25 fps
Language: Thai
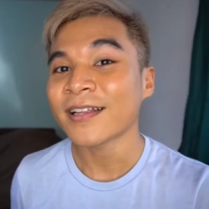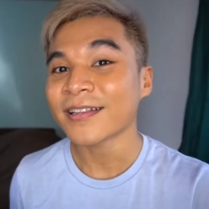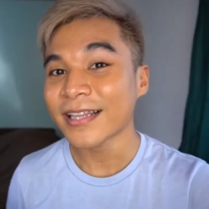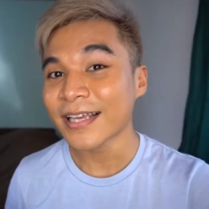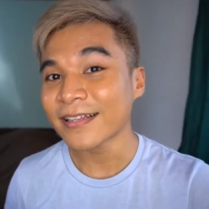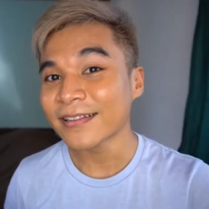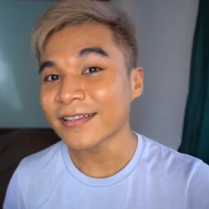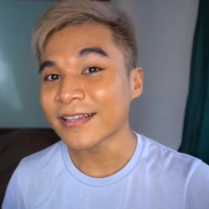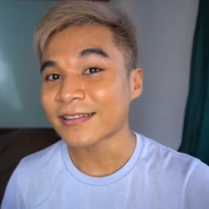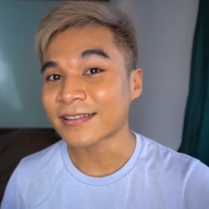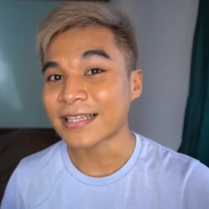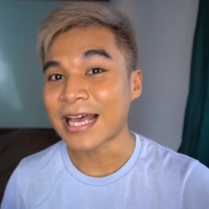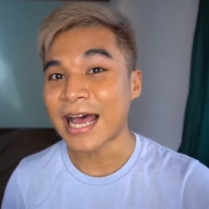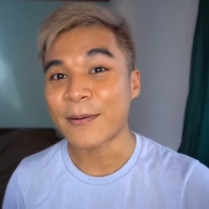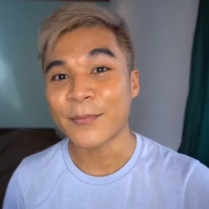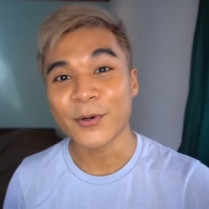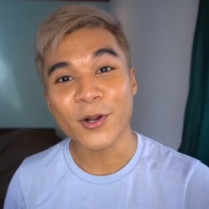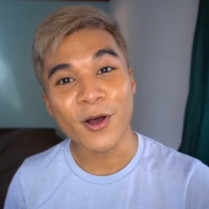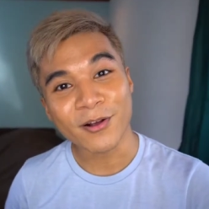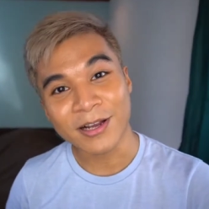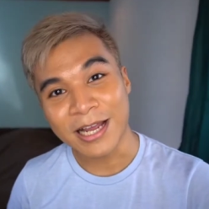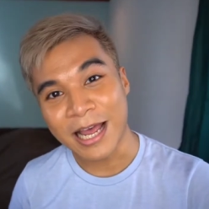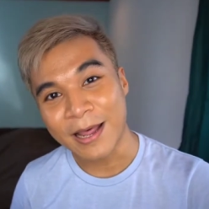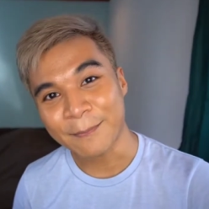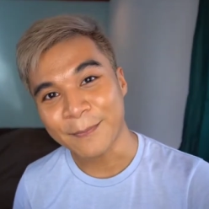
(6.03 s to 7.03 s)
เต้ติดตาม
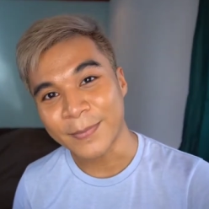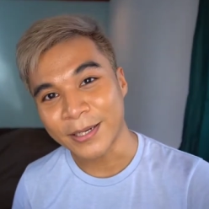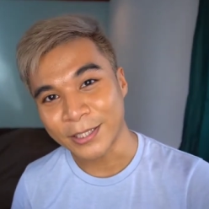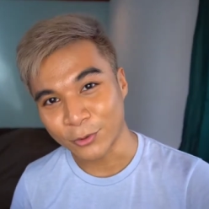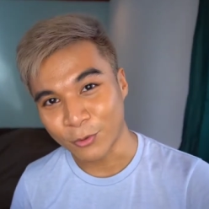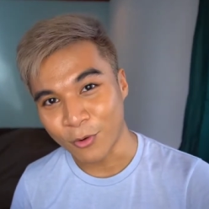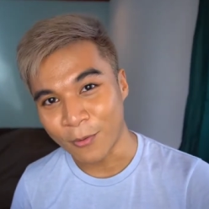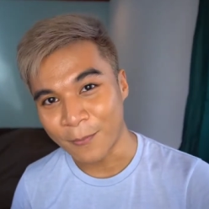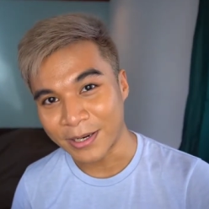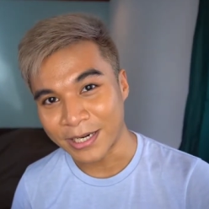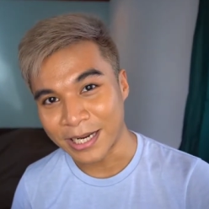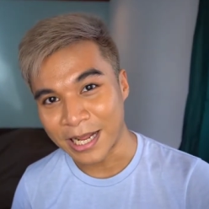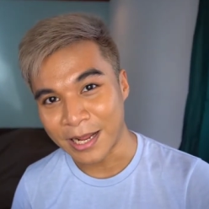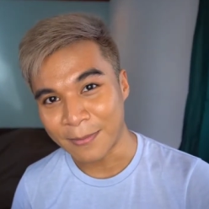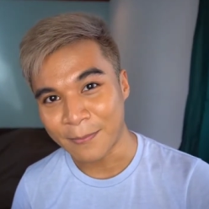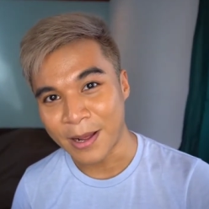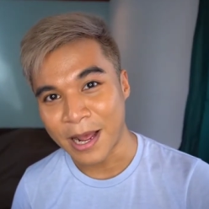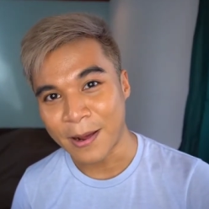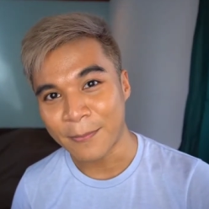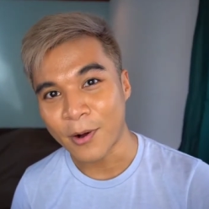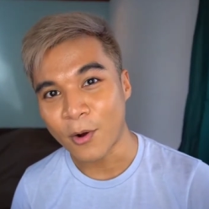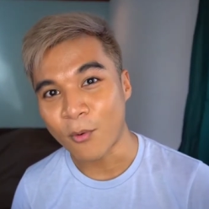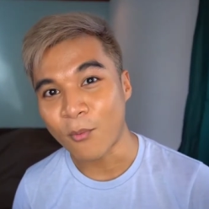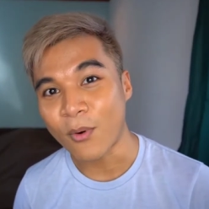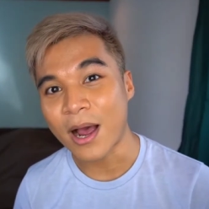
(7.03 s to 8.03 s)
รอการเปิดตัวมานาน
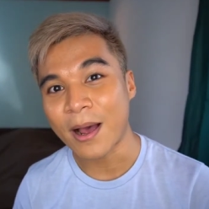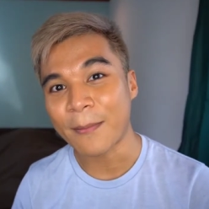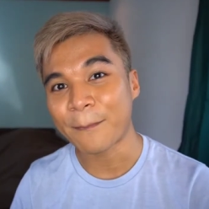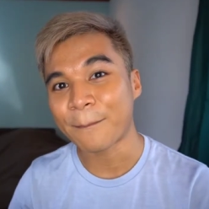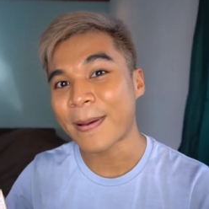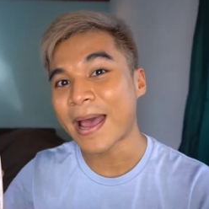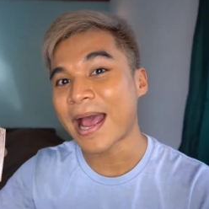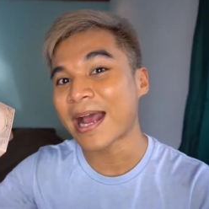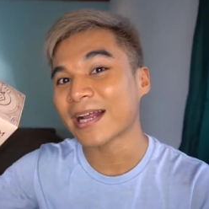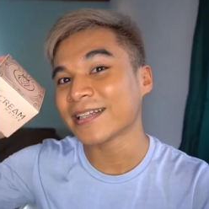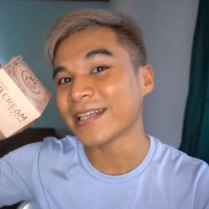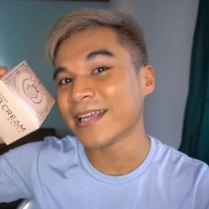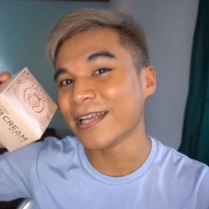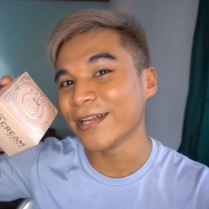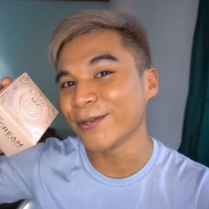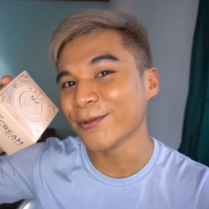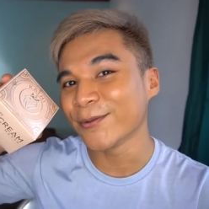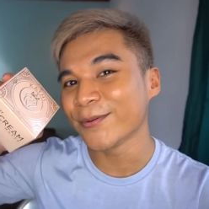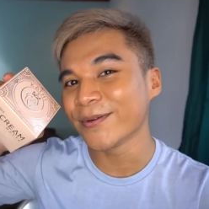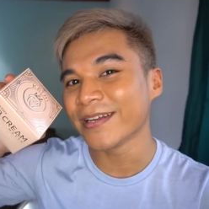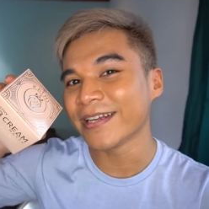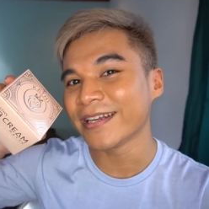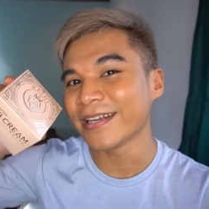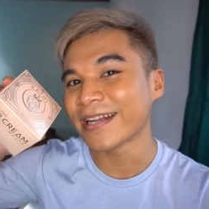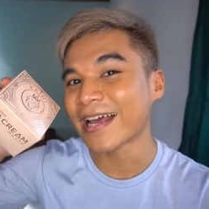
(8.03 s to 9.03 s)
มากเพราะว่าแป้งทิน
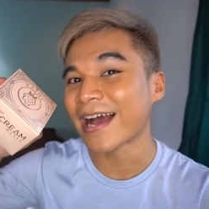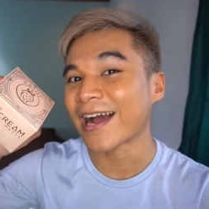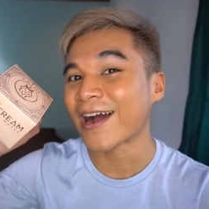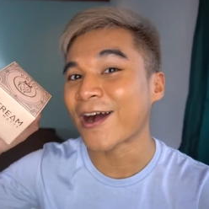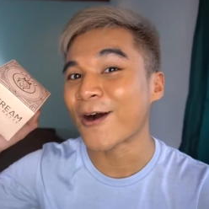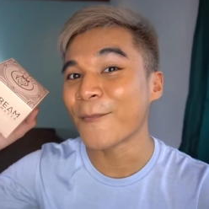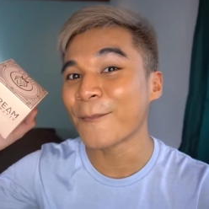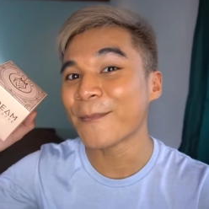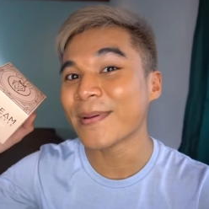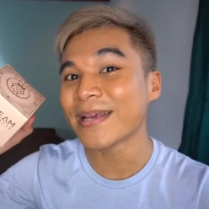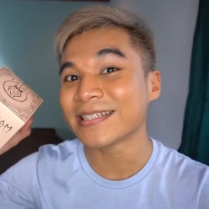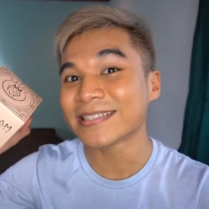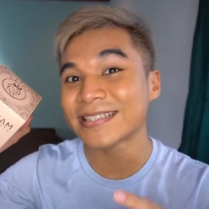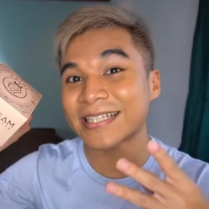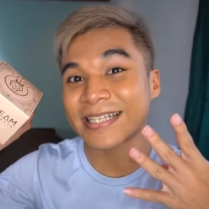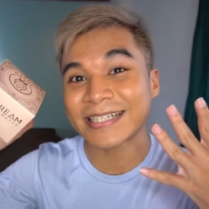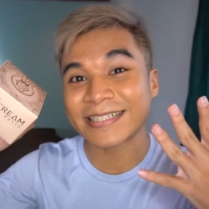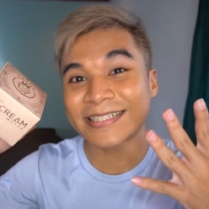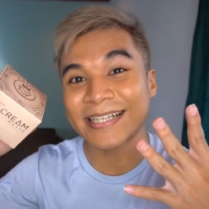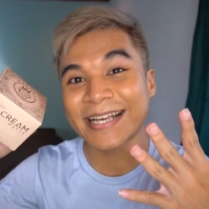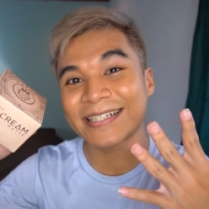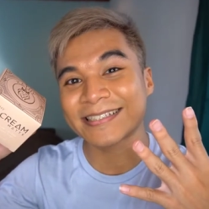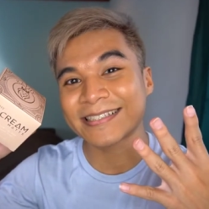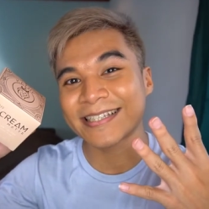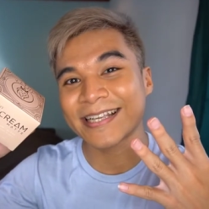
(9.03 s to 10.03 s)
รุ่นนี้เนี่ยเขามีสี่
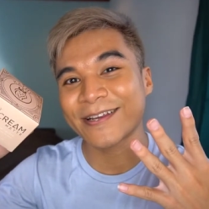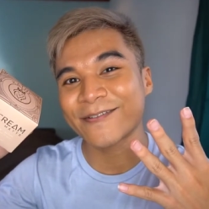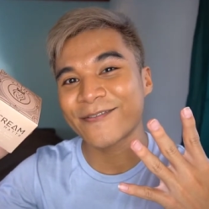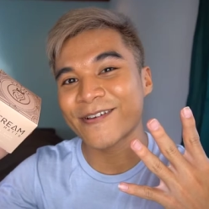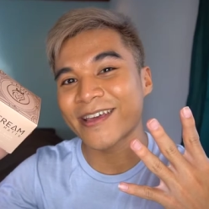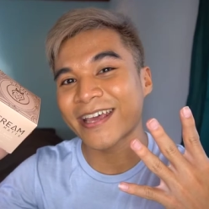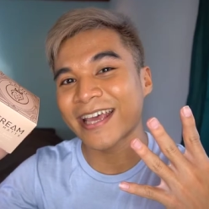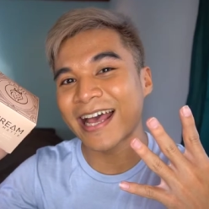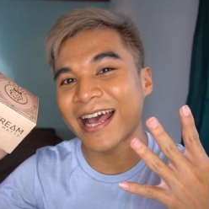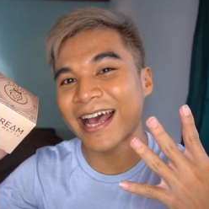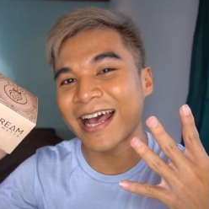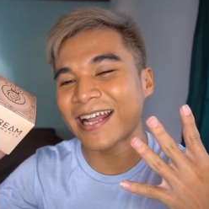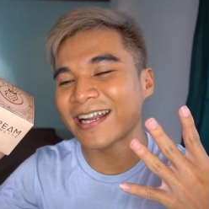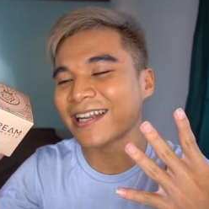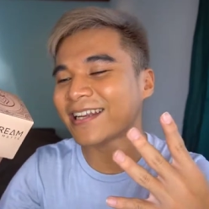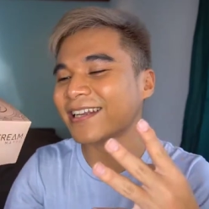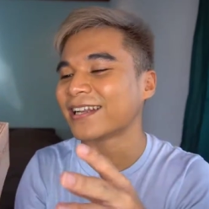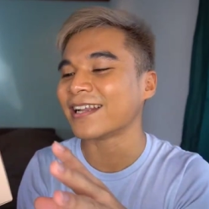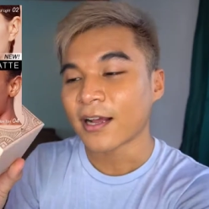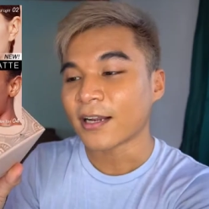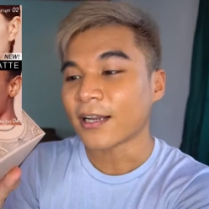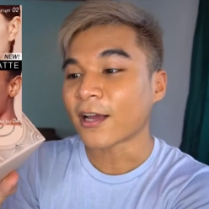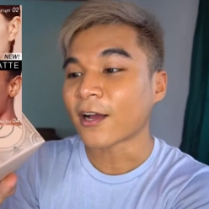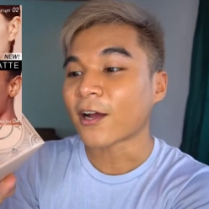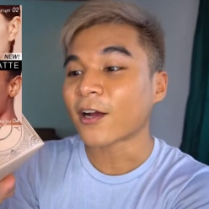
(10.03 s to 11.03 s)
เฉดสีด้วยกัน
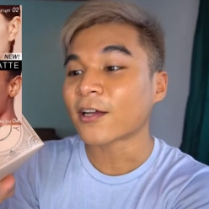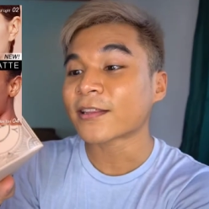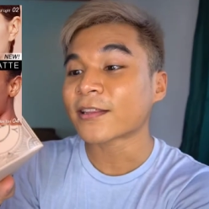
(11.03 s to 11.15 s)
แล้ว